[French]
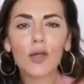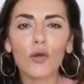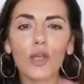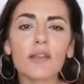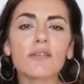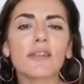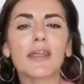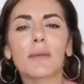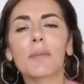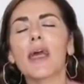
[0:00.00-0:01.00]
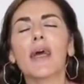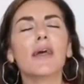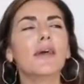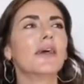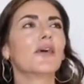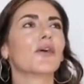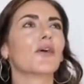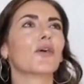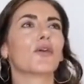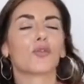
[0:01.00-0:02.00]
Ok, c'est très bien.
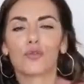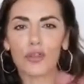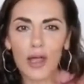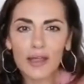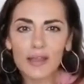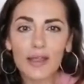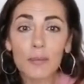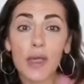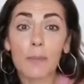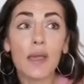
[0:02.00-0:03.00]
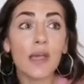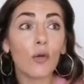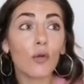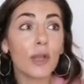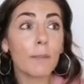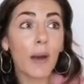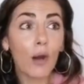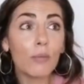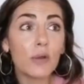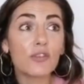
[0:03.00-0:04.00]
Euh, tout ça est très bien, mais on n'est
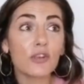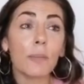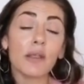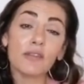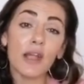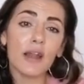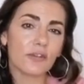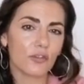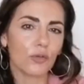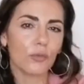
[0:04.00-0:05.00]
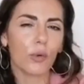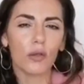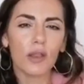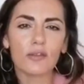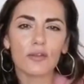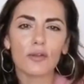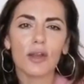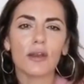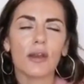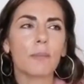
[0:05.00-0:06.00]
pas obligé, de passer à l'action, prendre action
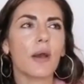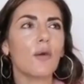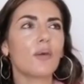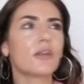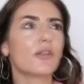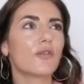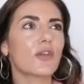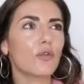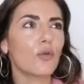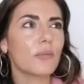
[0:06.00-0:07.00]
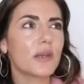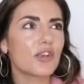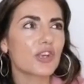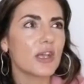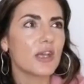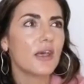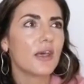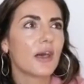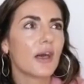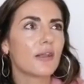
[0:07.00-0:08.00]
n'est pas euh, de façon obligée
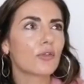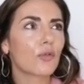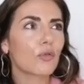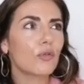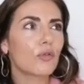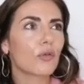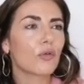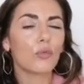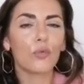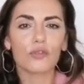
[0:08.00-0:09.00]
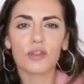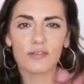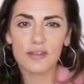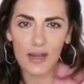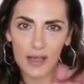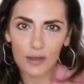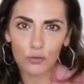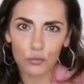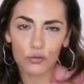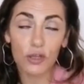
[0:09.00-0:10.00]
un truc où on s'accélère
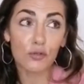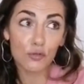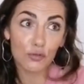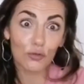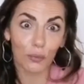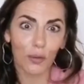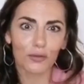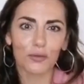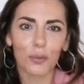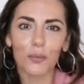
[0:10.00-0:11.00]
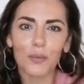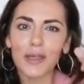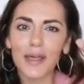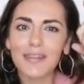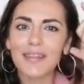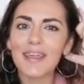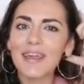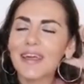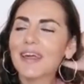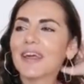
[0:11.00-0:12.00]
tous. Et justement, ce premier
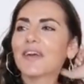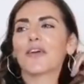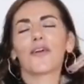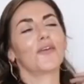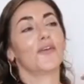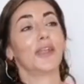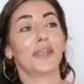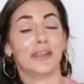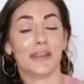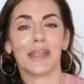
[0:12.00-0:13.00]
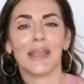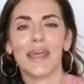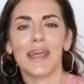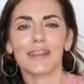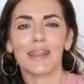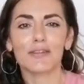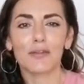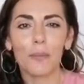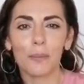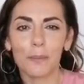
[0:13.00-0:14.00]
quartier, il est
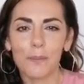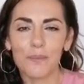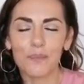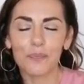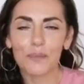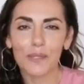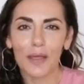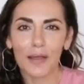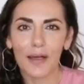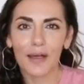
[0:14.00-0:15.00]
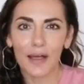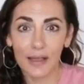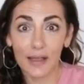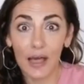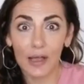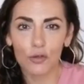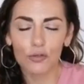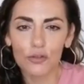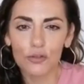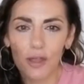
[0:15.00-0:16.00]
intéressant hum, à
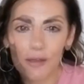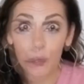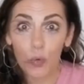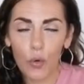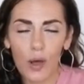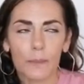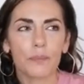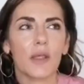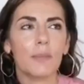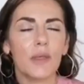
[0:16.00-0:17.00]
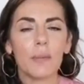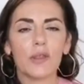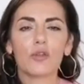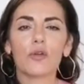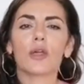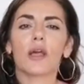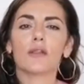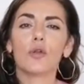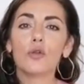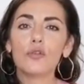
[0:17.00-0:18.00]
cause de ça. Pourquoi Eh bien parce que
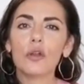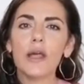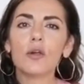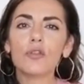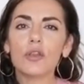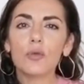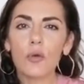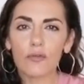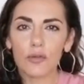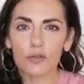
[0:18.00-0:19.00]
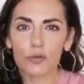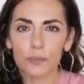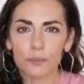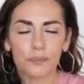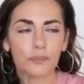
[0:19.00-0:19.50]
regarde, le soleil continue en verso.